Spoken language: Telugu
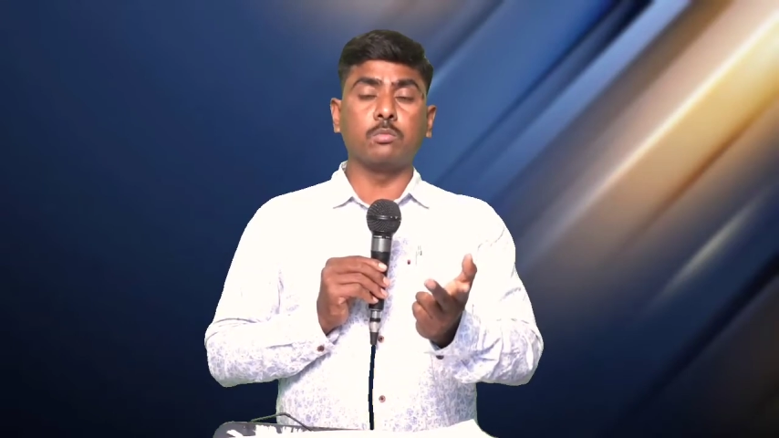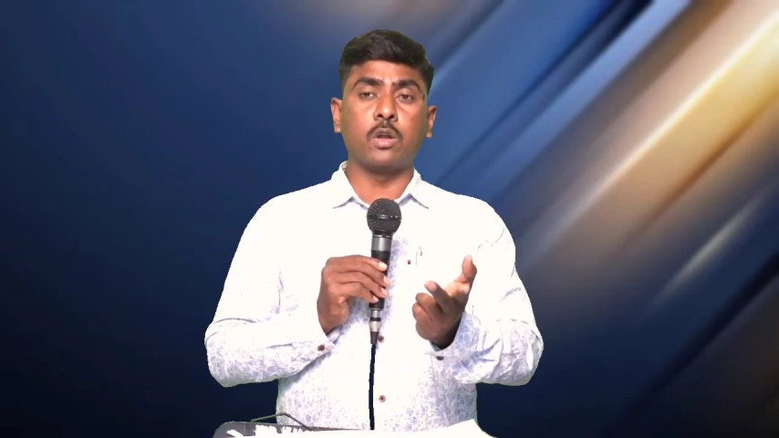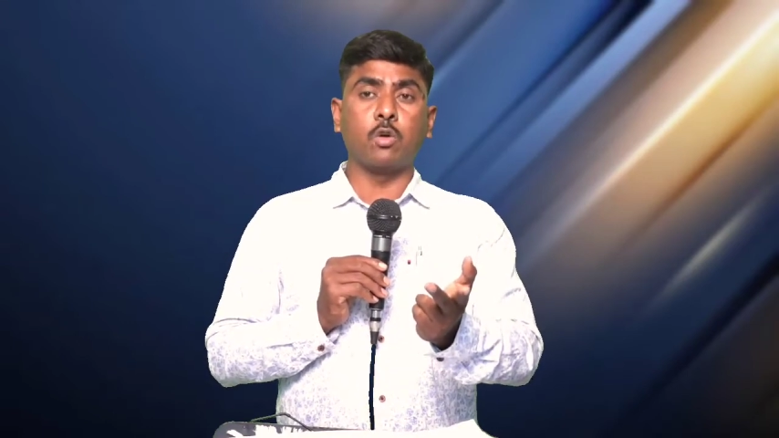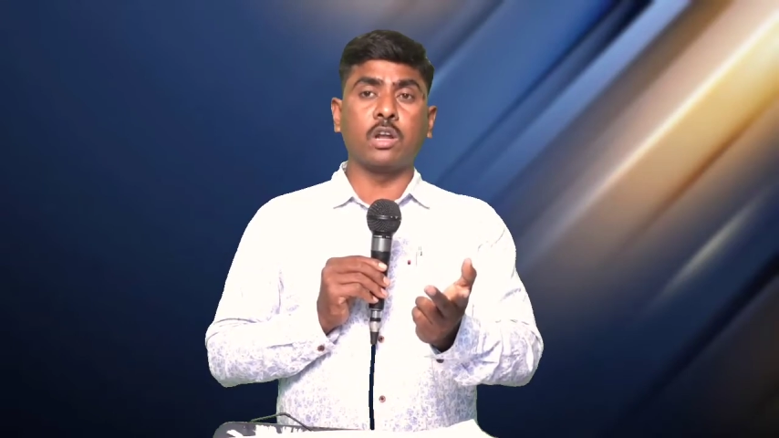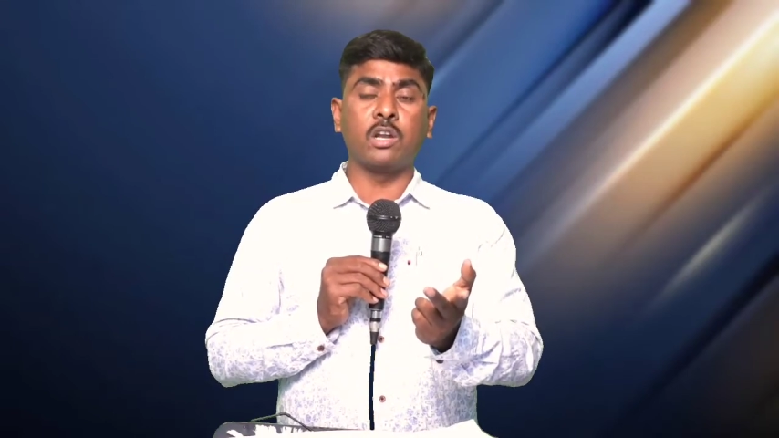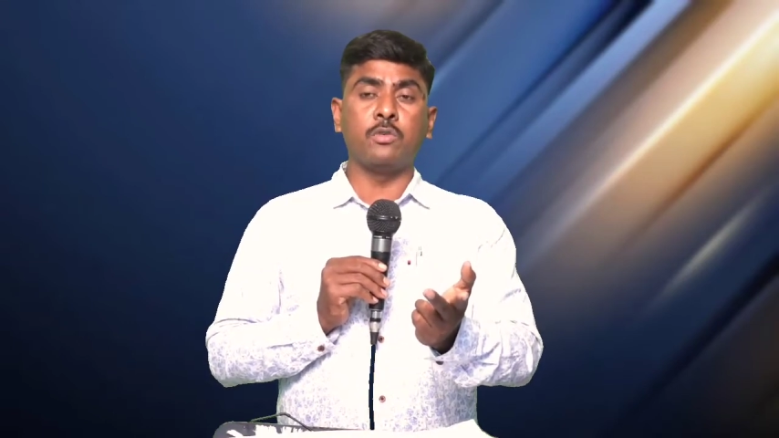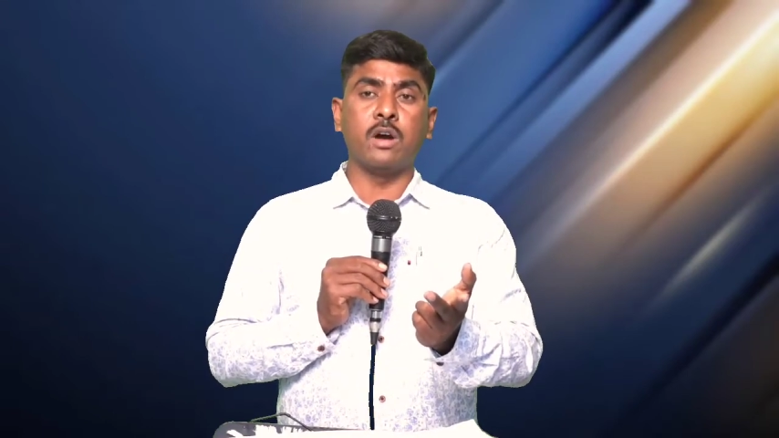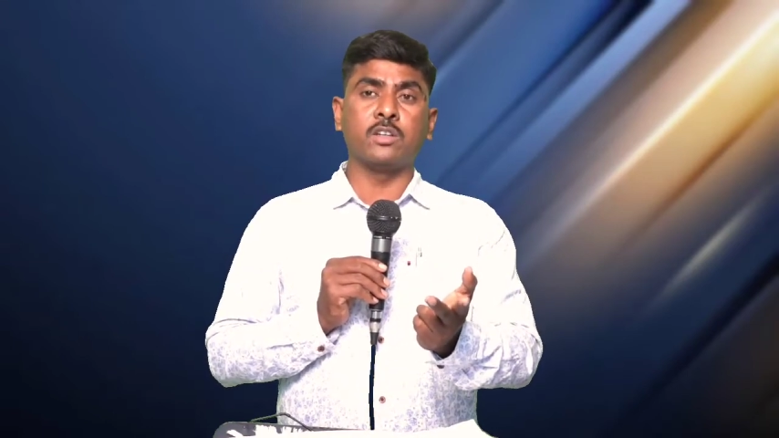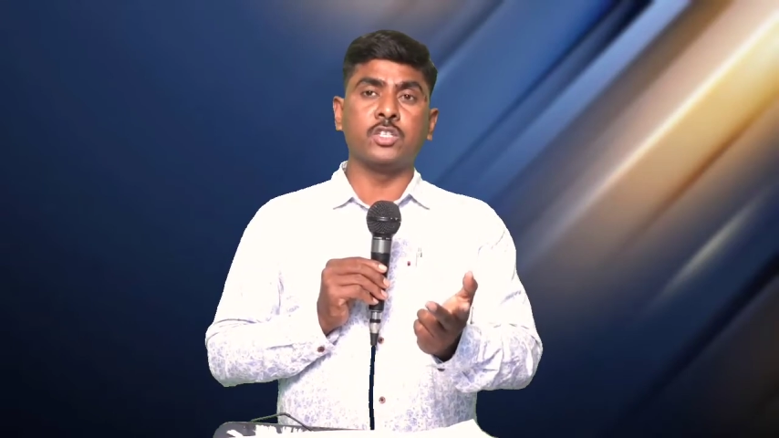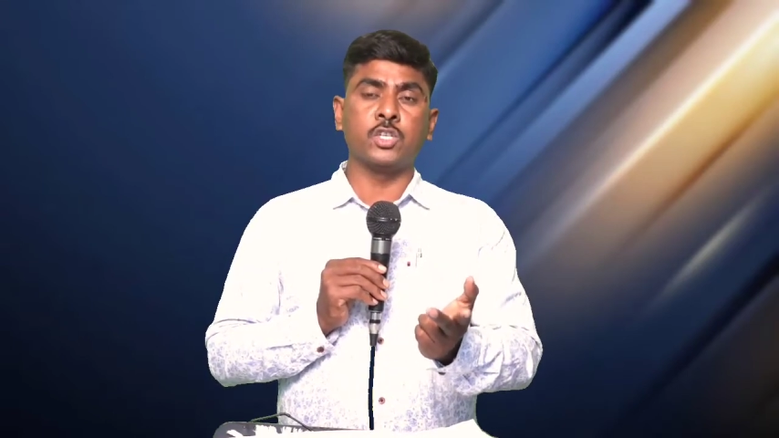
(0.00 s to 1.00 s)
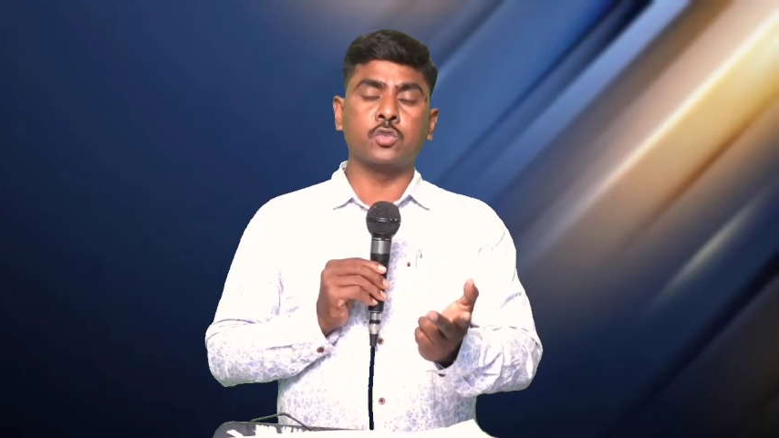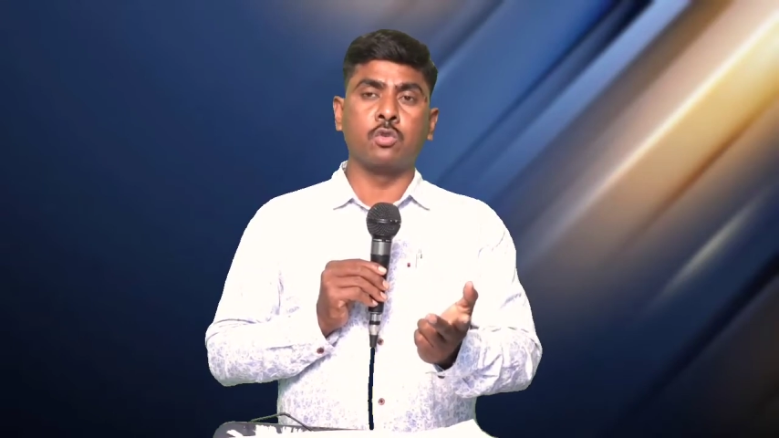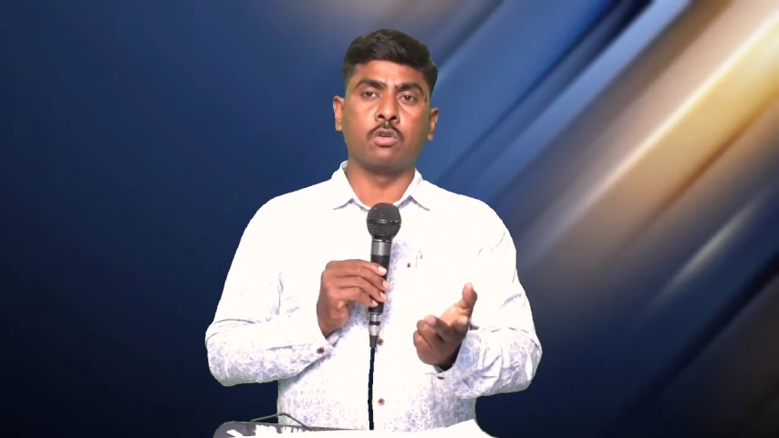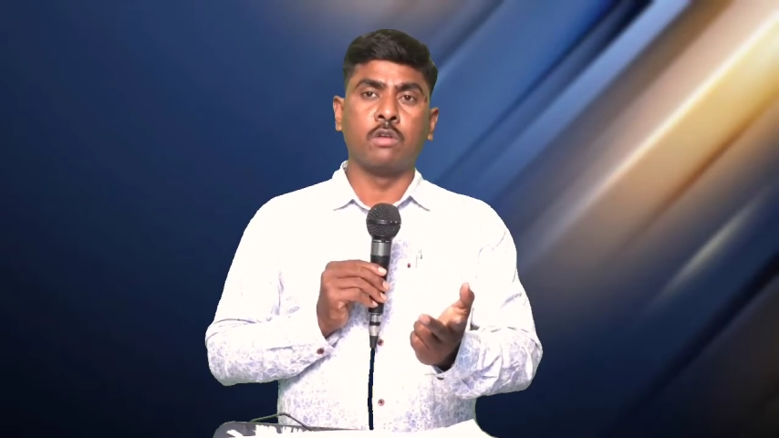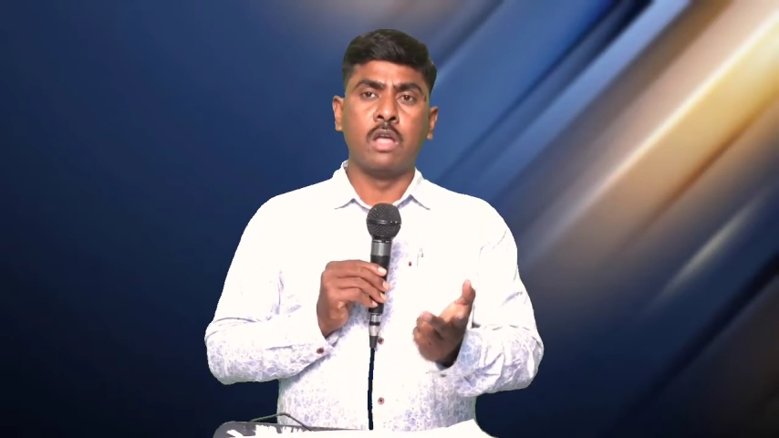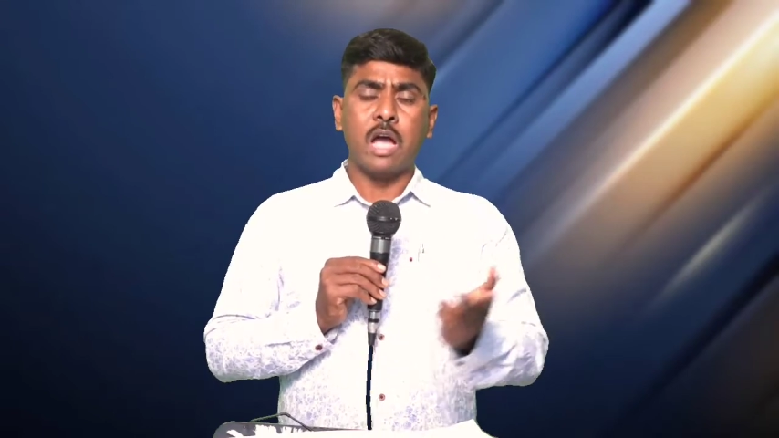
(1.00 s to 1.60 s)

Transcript: మరొకరిని వివాహం చేసుకోవడం